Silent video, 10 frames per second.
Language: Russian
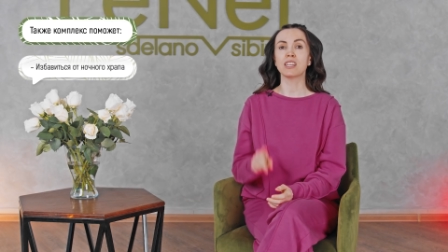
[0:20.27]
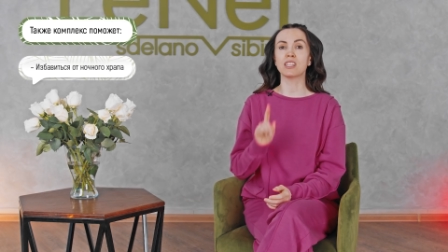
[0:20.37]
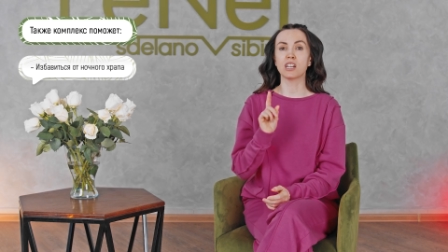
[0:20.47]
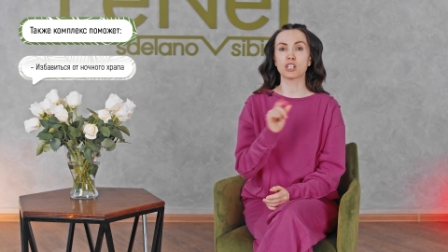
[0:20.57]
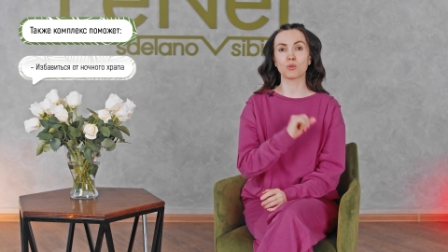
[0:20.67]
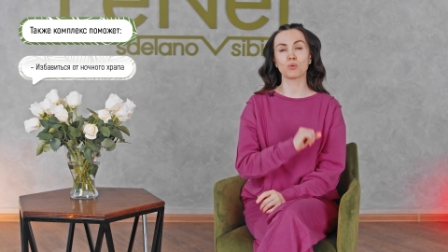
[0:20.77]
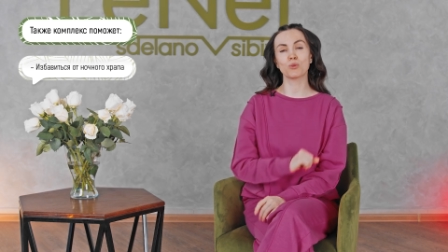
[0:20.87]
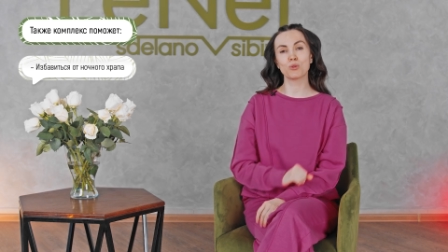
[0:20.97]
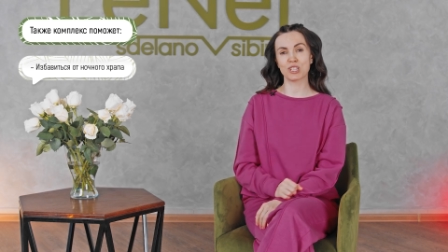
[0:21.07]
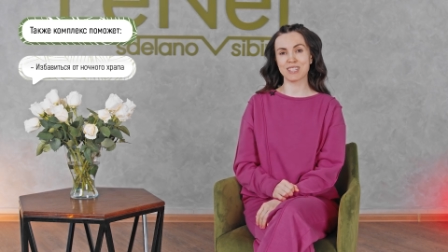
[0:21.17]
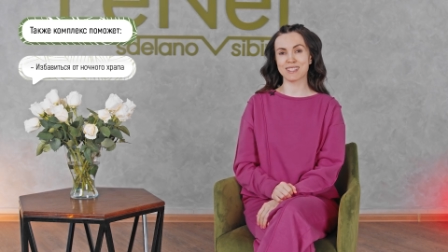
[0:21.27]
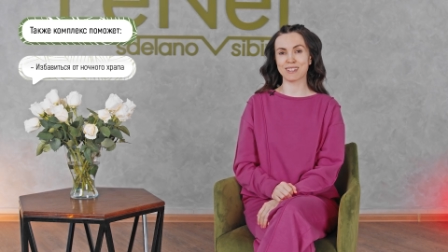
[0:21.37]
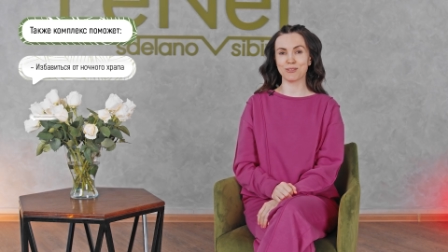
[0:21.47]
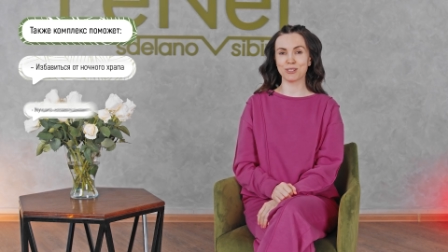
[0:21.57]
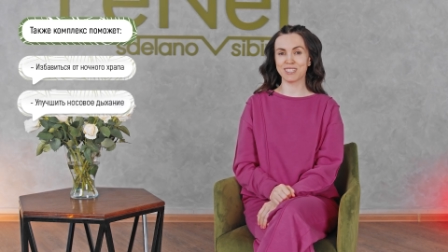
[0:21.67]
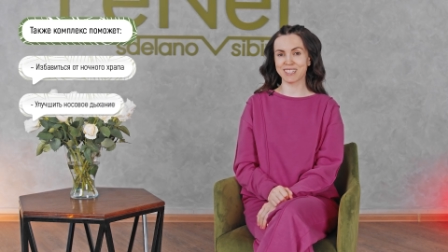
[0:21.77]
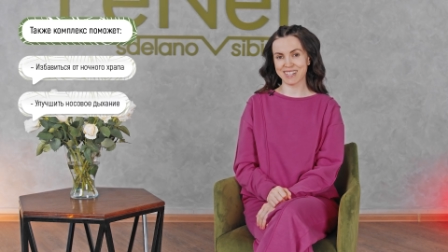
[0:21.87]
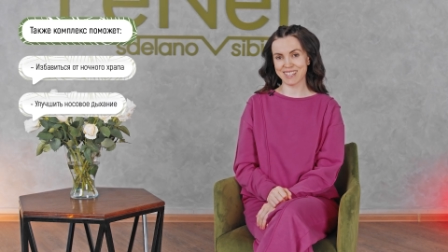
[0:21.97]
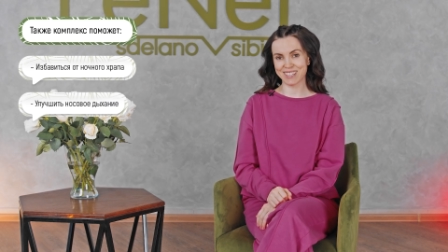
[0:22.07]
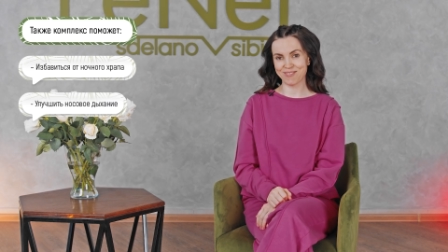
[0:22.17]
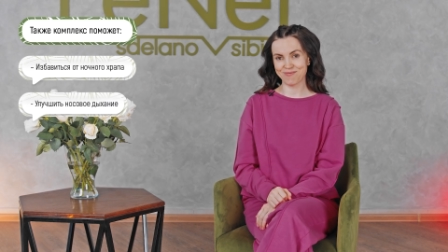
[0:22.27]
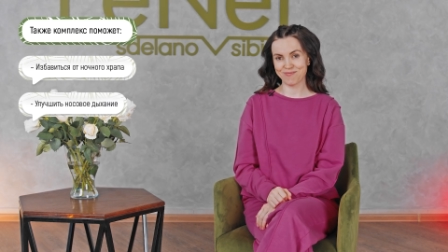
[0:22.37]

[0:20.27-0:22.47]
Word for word: и даже улучшить носовое дыхание.